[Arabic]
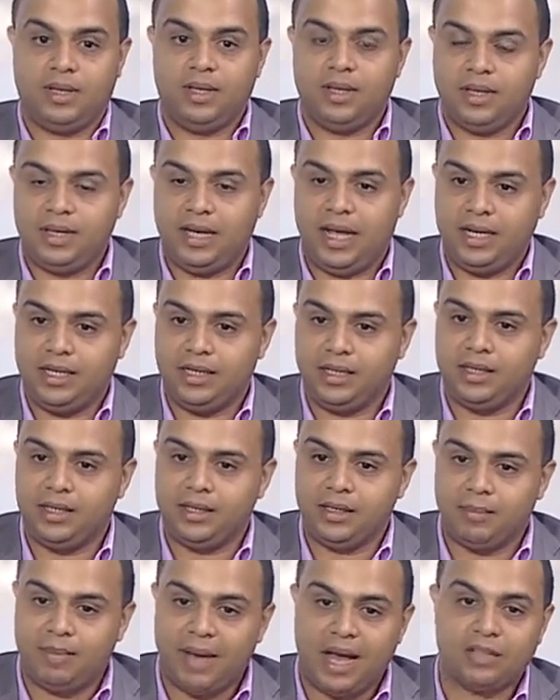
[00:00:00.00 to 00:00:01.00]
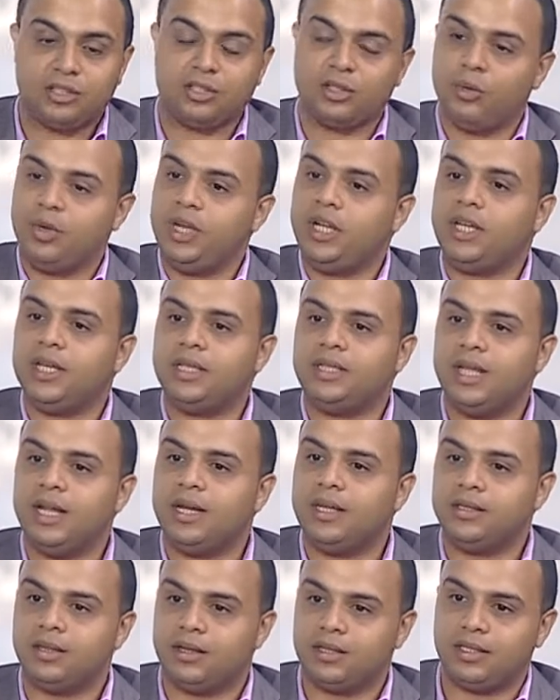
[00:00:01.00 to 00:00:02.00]
يعني بحث طويل جدا
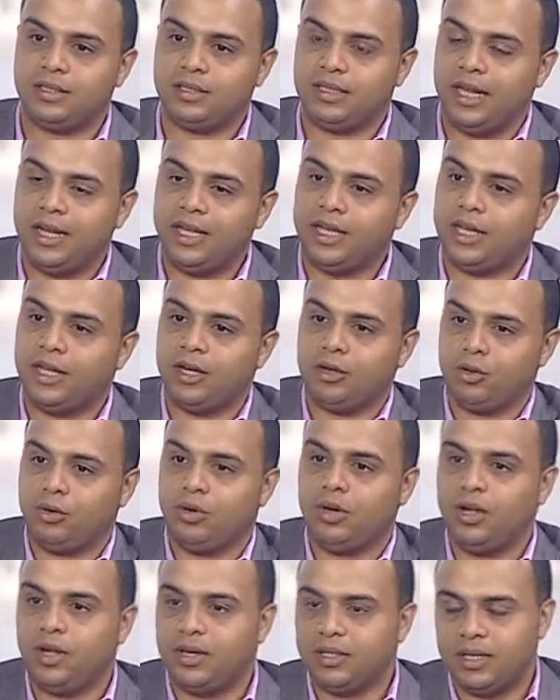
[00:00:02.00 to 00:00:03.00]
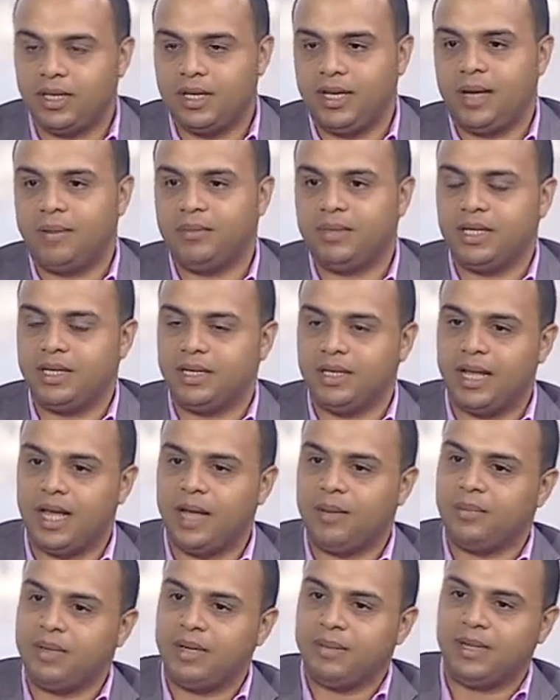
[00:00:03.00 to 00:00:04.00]
لدراسه تاريخ الكره الارضيه من
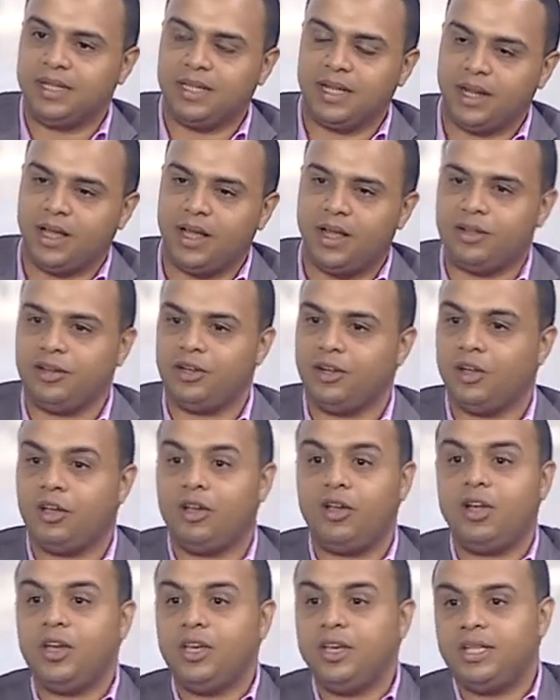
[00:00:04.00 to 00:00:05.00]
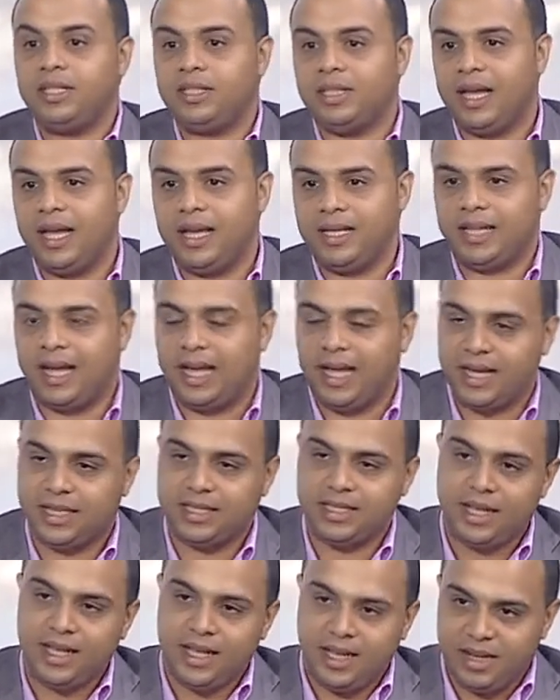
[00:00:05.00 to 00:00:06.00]
قبل بدء الخلق لغايه نهايه حياه
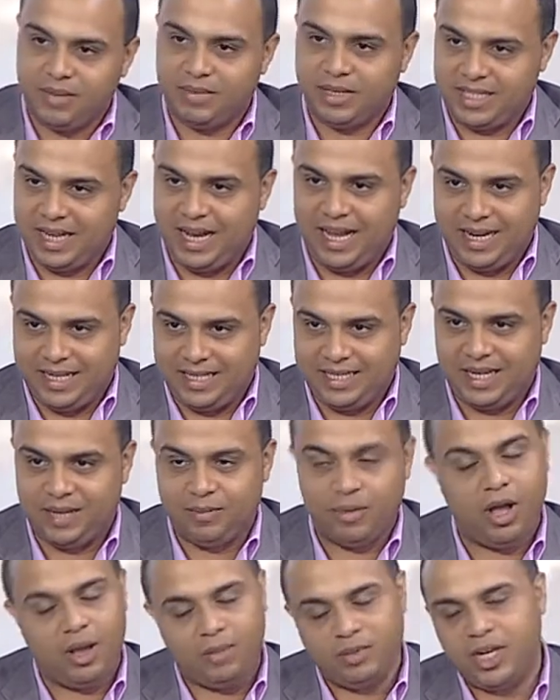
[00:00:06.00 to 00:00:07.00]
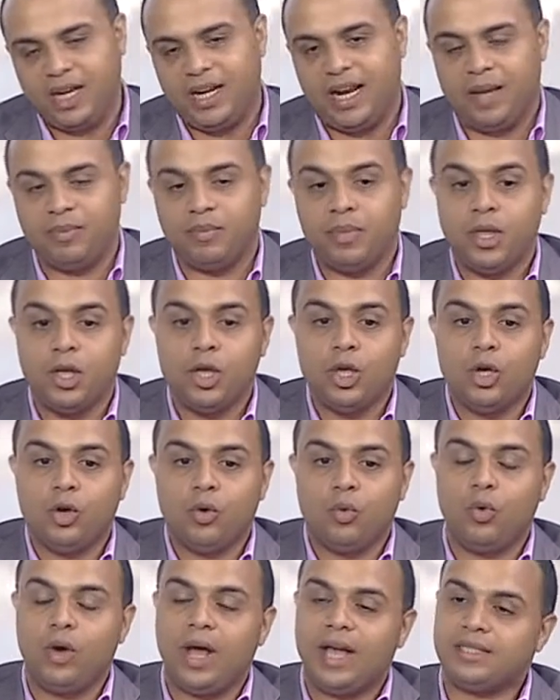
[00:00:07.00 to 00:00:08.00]
المسيح عليه السلام اه بشكل عام آه.
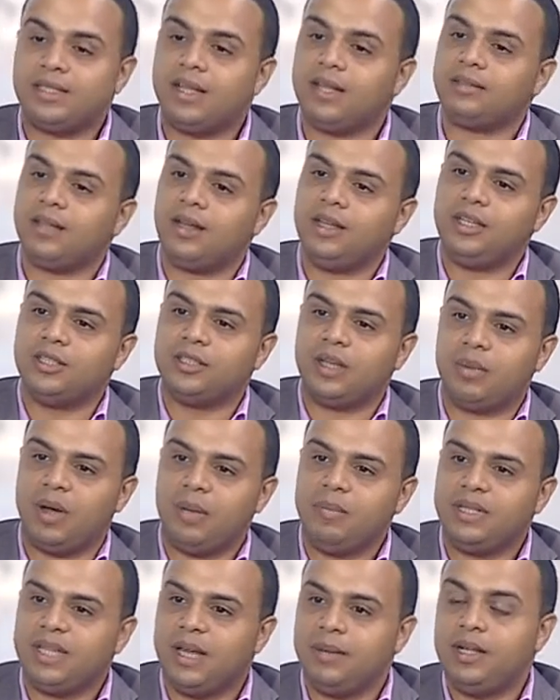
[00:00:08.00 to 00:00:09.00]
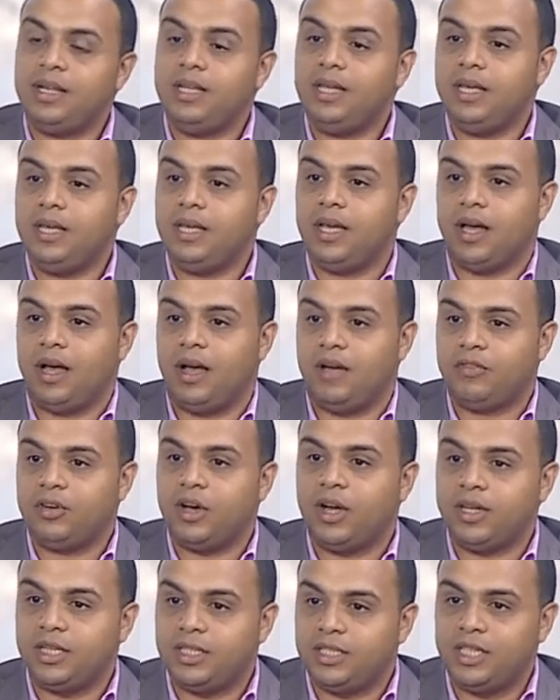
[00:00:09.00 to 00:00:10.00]
واثناء طريقي طبعا بتقابلني
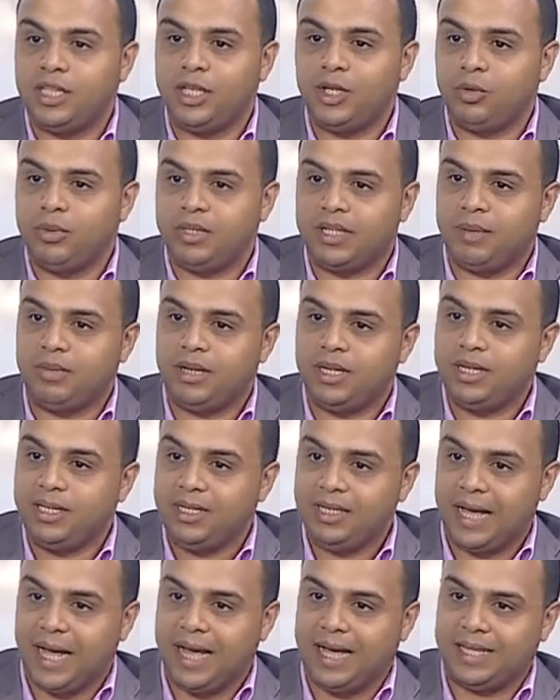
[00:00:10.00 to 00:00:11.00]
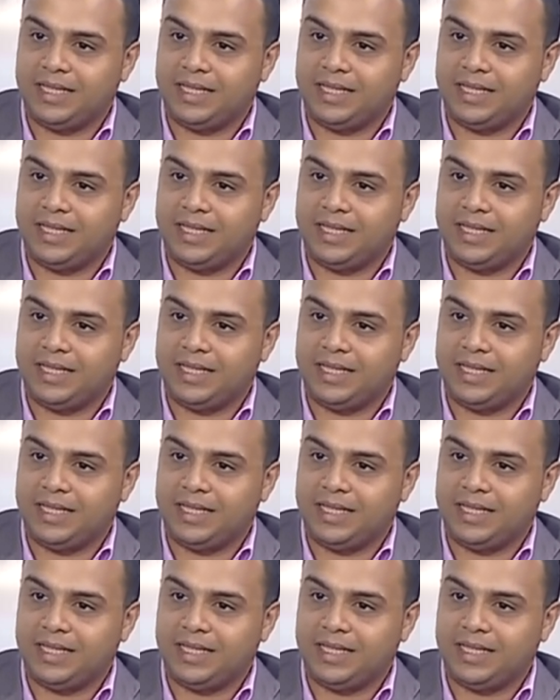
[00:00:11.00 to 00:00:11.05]
افكار كتير وبتقابلني حاجات